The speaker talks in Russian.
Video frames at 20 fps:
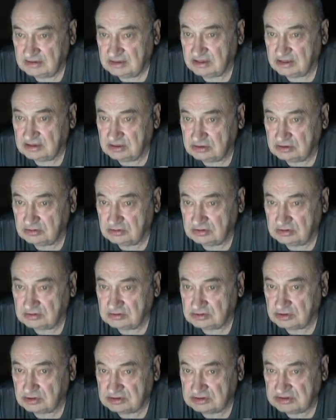Так и тут.
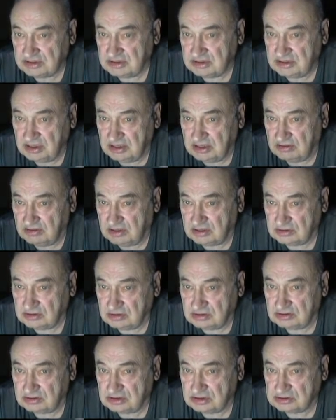Взрослое дерево,
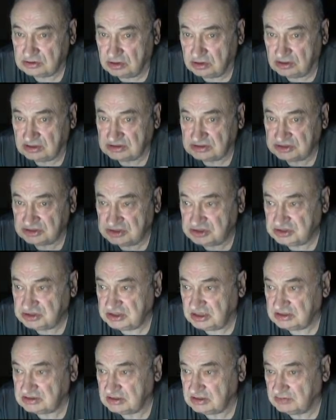оно настолько
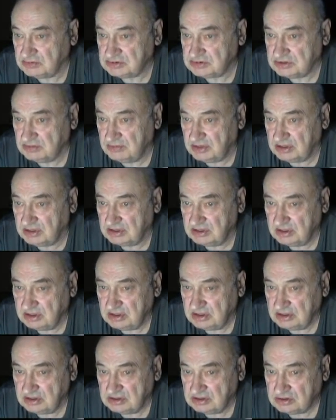защищает само себя,
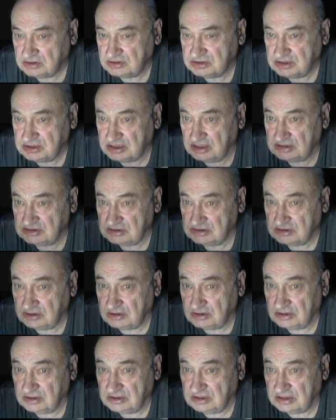что чихало
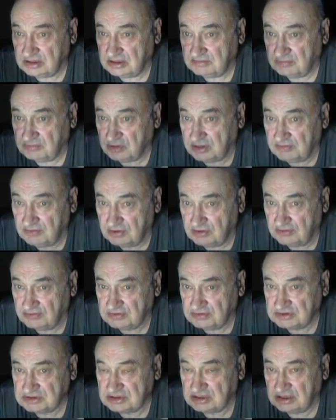оно и на
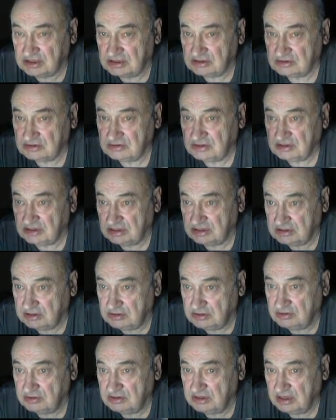муравьев, и чихало оно и на
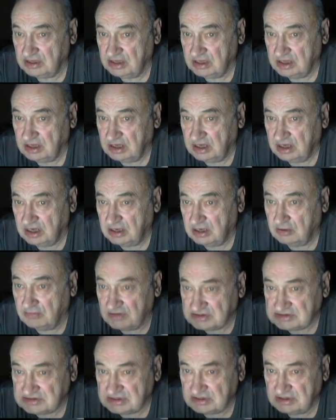тлю. А у
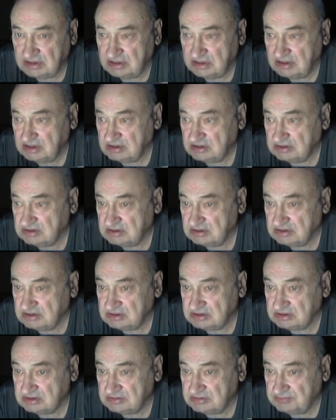вас
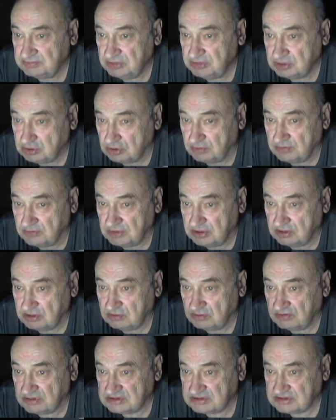э,
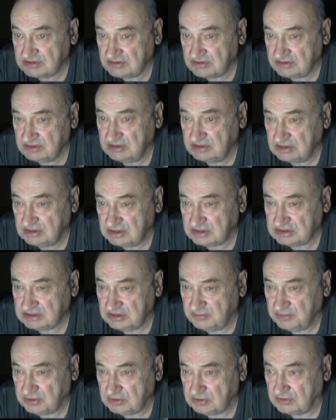питомник, у вас э, даже
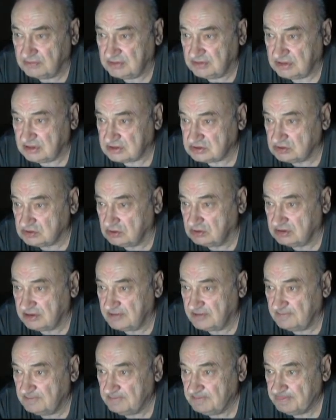не питомник, а
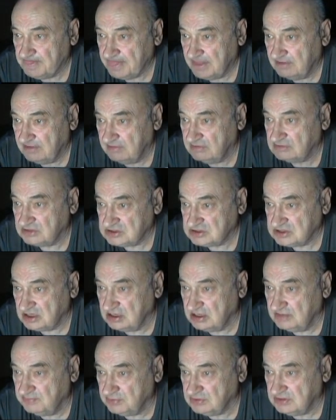школка. Вы в
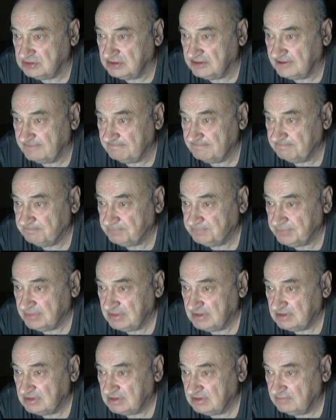начале пути.
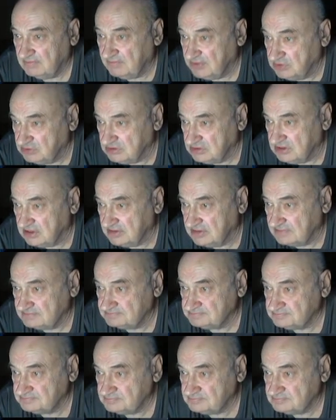Воюете?